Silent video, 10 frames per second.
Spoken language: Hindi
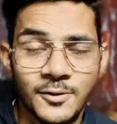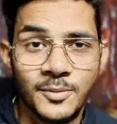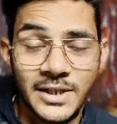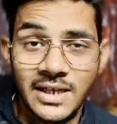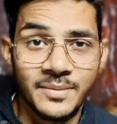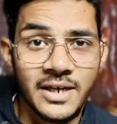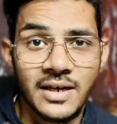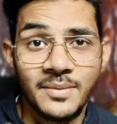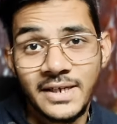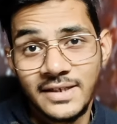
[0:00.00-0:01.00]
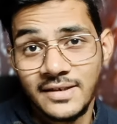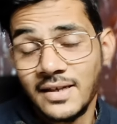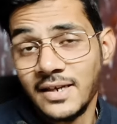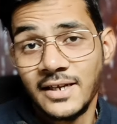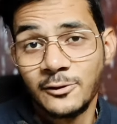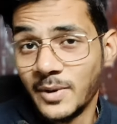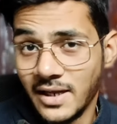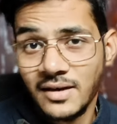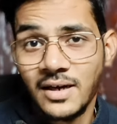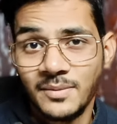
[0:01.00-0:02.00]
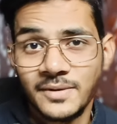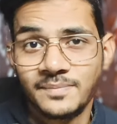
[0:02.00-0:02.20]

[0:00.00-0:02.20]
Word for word: बताना मेरा काम है डिसीजन लेना तुम्हारा काम है